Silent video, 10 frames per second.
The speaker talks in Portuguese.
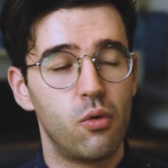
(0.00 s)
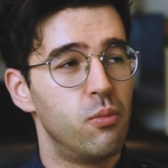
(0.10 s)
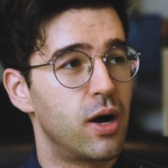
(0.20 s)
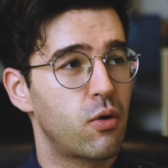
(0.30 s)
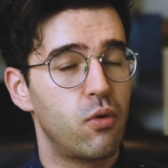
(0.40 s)

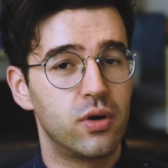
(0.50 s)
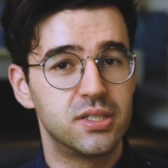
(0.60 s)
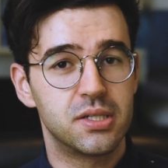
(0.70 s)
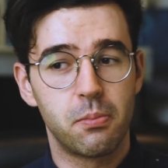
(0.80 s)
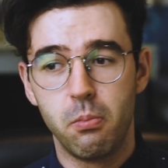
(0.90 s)
uma
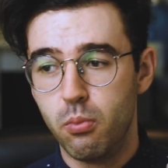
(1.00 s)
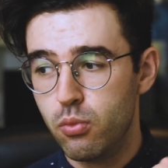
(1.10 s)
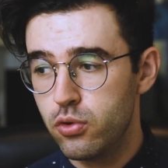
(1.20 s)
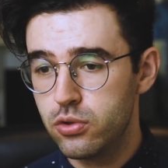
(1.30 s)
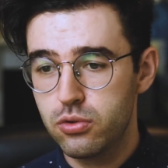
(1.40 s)
coisa
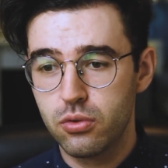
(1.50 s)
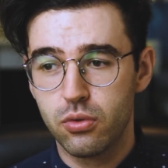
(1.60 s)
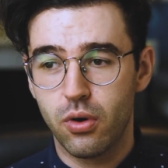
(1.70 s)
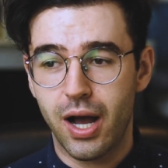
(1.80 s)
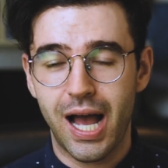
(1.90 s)

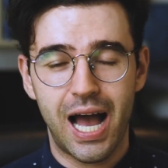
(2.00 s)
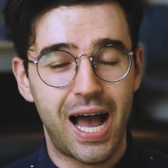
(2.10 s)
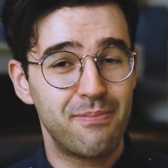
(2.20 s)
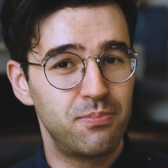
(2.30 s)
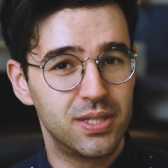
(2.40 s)
muito
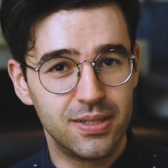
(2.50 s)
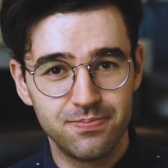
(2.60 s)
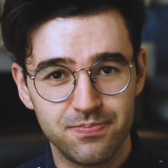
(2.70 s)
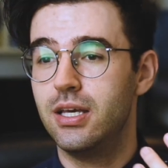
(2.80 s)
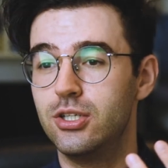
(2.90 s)

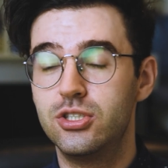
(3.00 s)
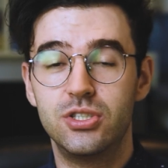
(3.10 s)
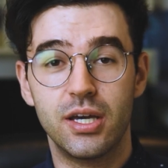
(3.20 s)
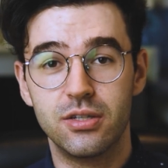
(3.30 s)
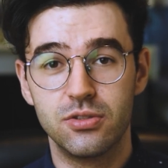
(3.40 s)
rápida e
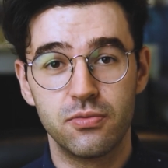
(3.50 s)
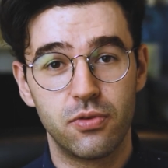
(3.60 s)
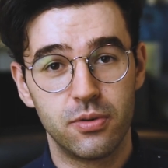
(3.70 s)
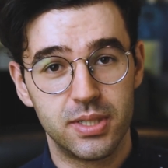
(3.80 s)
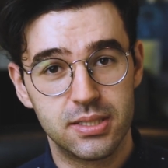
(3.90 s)
cheia de
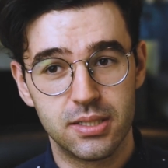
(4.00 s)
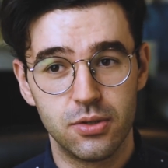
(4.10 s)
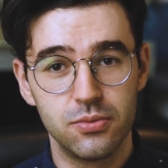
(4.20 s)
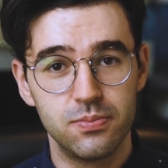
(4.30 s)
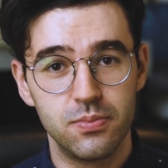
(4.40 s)

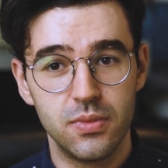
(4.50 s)
informação,